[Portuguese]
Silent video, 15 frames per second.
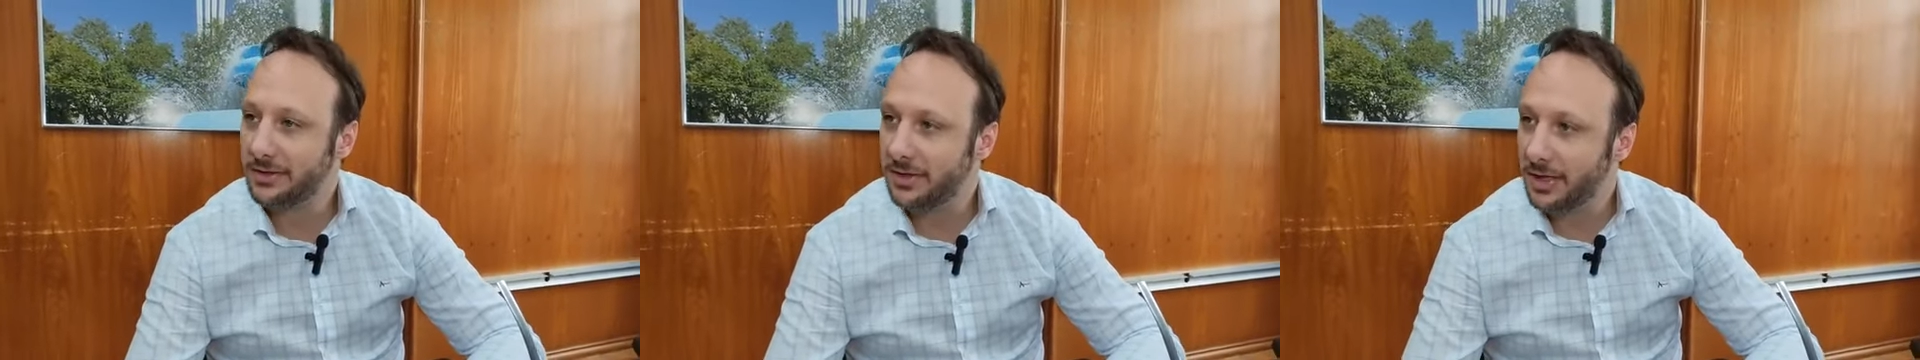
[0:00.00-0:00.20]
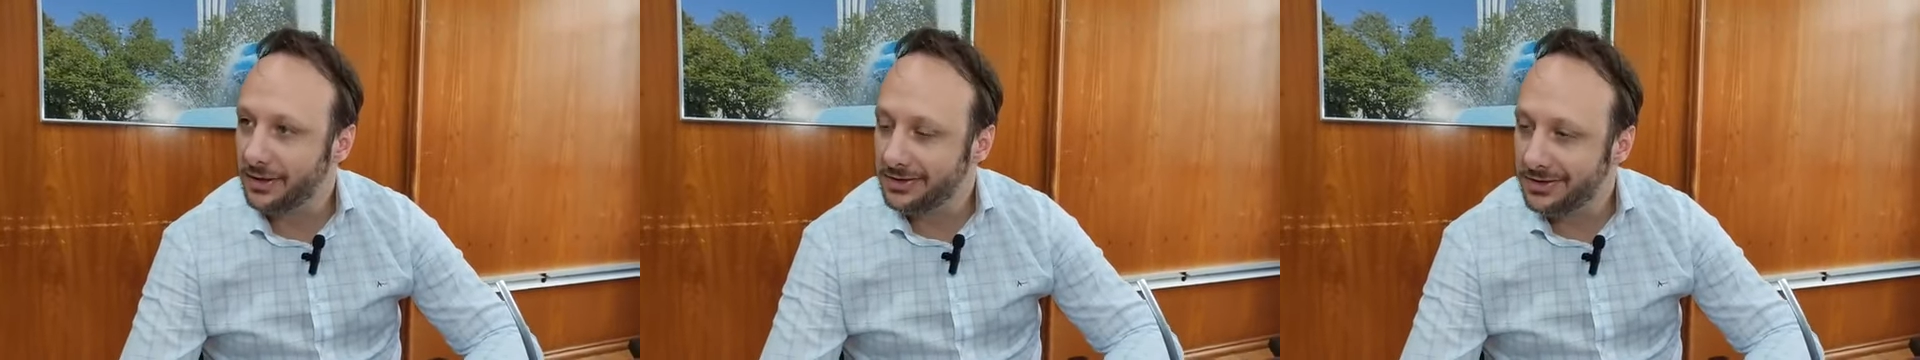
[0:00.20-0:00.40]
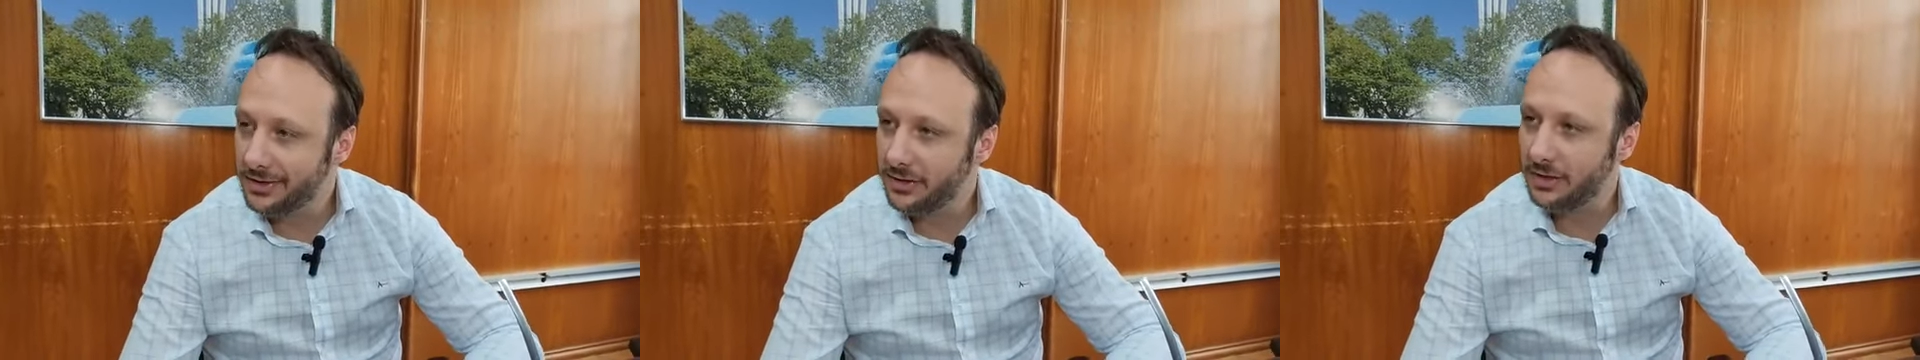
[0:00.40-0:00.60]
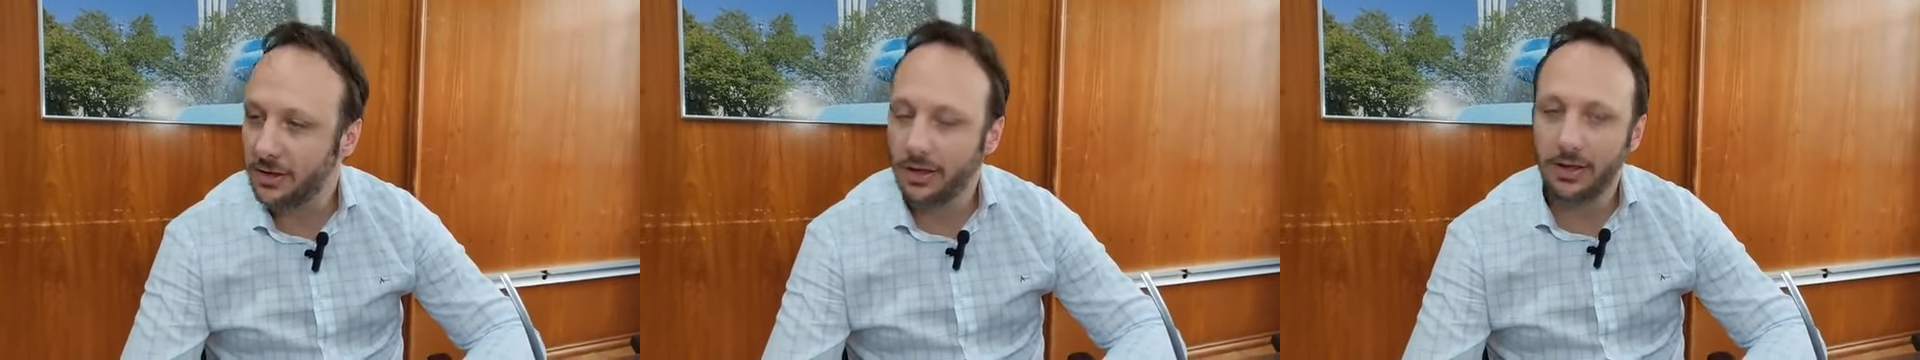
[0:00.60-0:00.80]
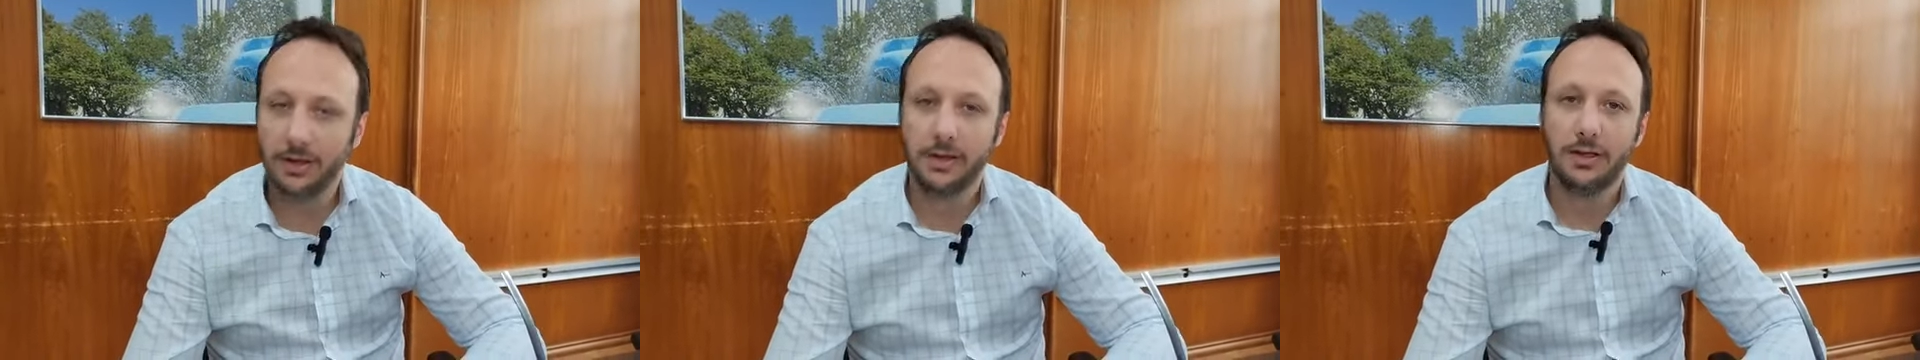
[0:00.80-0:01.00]

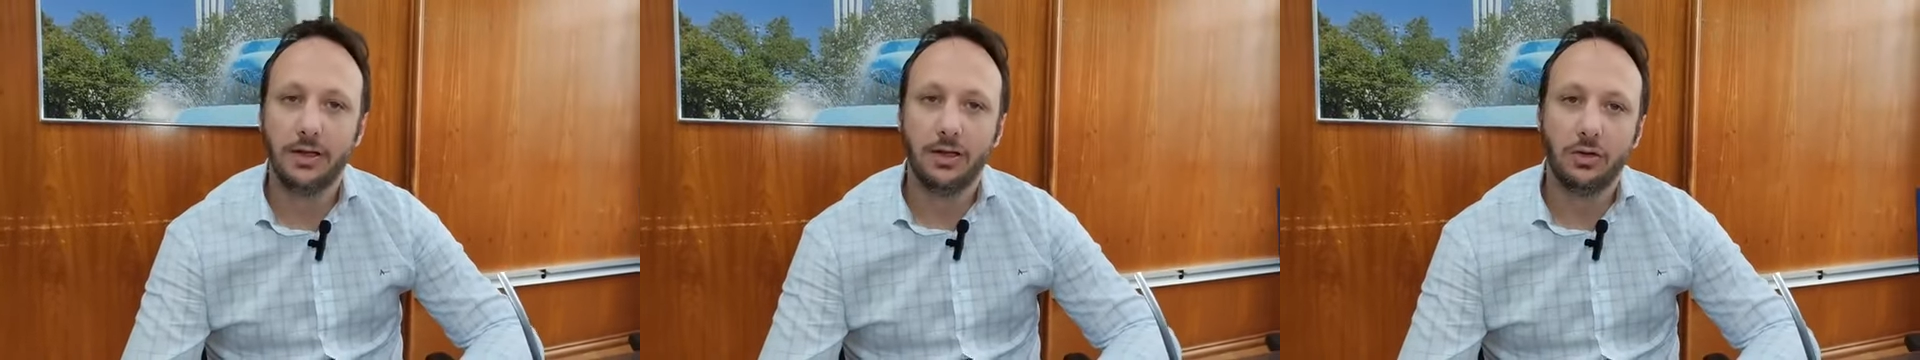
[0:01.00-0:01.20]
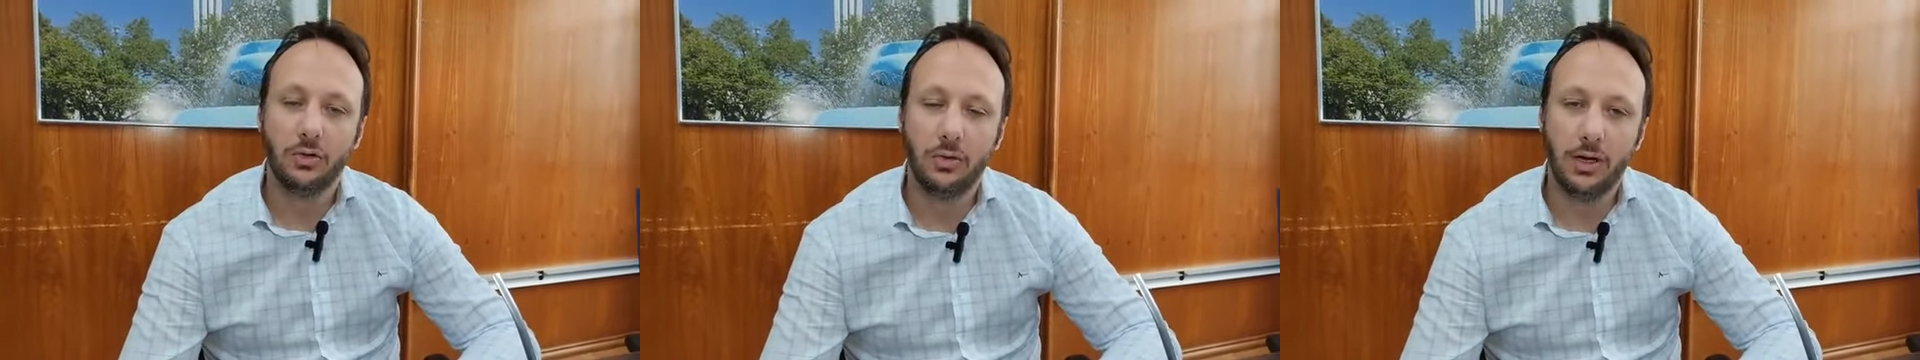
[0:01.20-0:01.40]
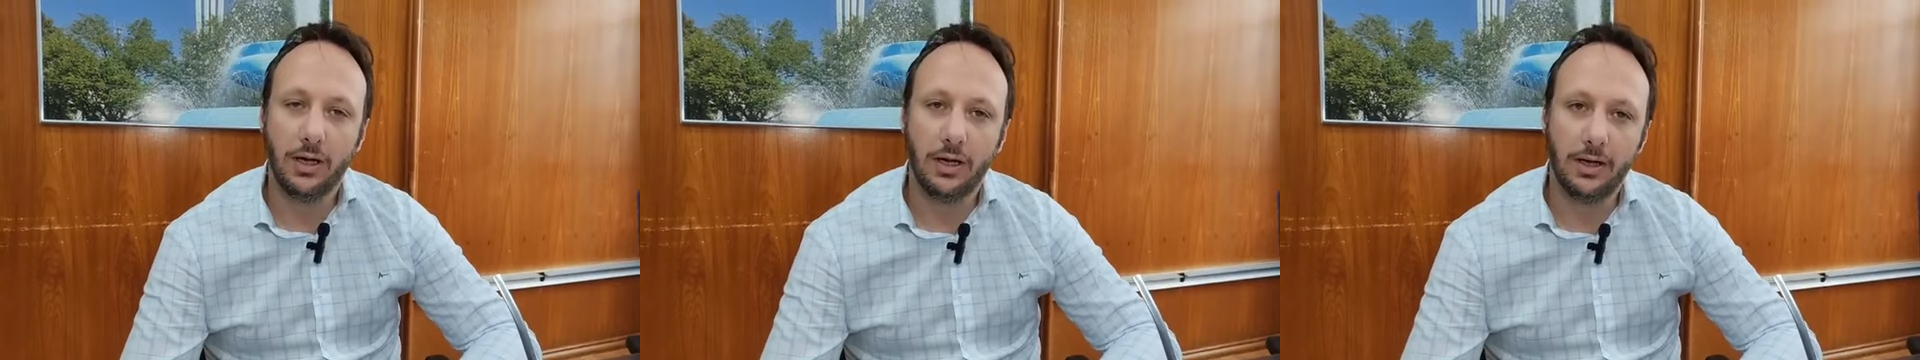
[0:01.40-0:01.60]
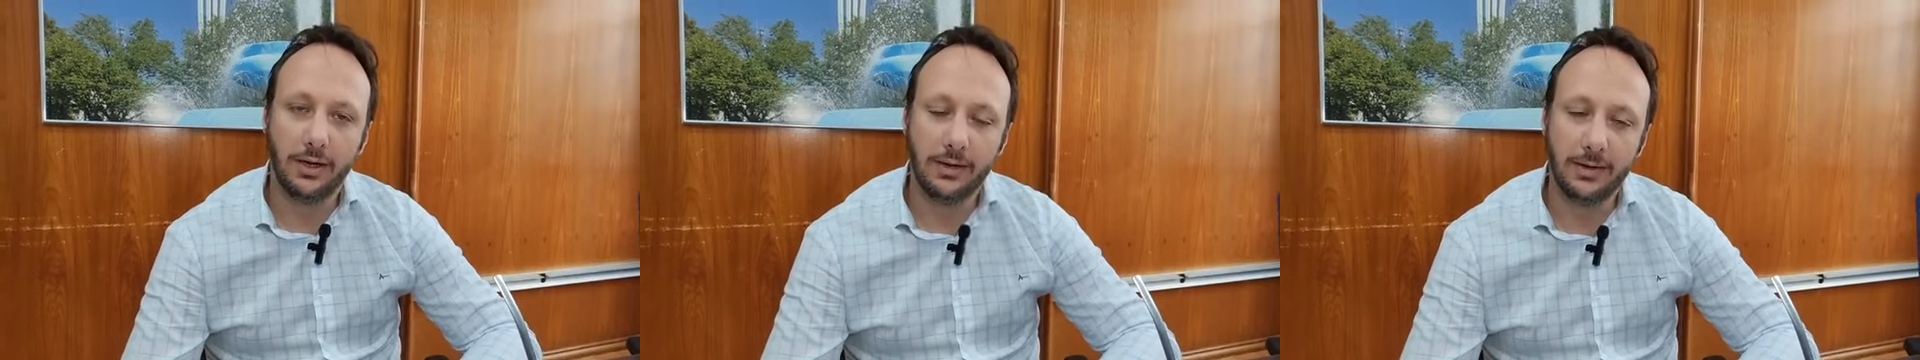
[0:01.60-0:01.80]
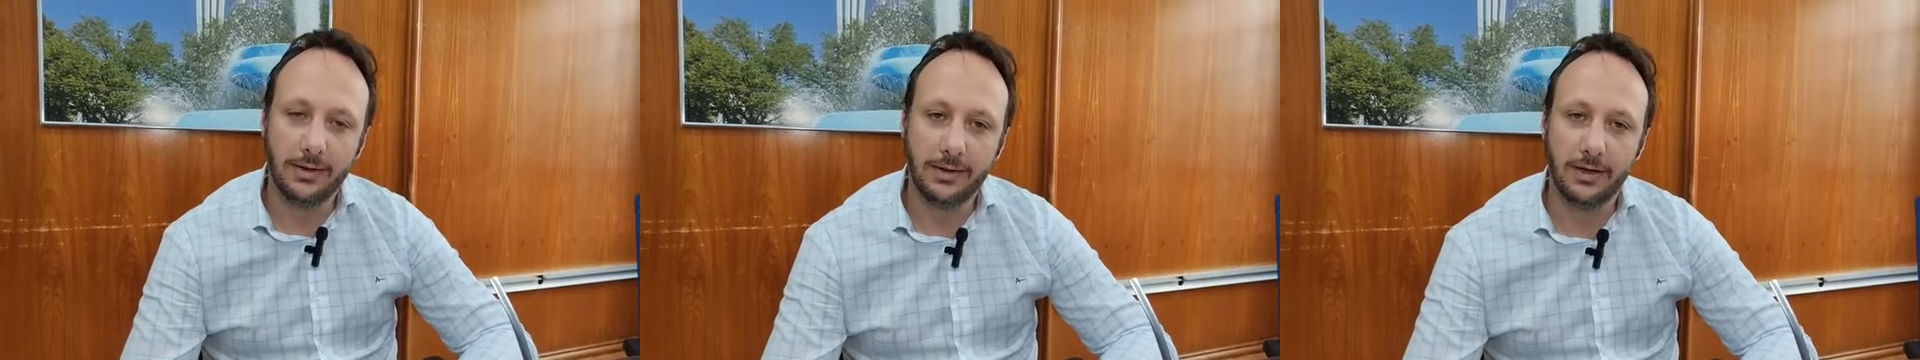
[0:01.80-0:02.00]
Terezinha, com a,
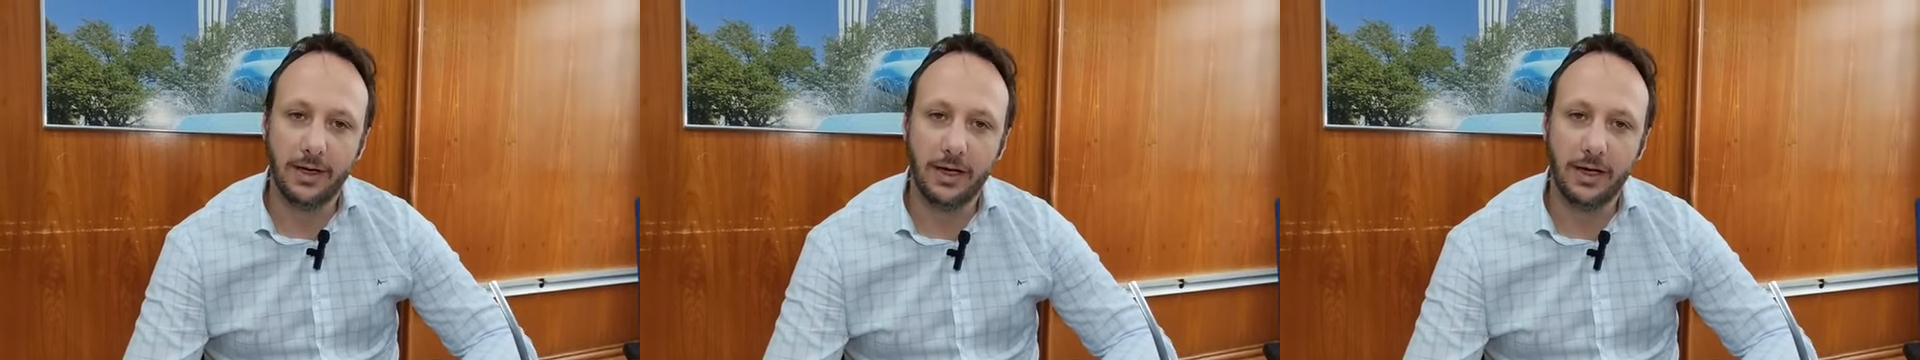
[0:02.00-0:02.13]
a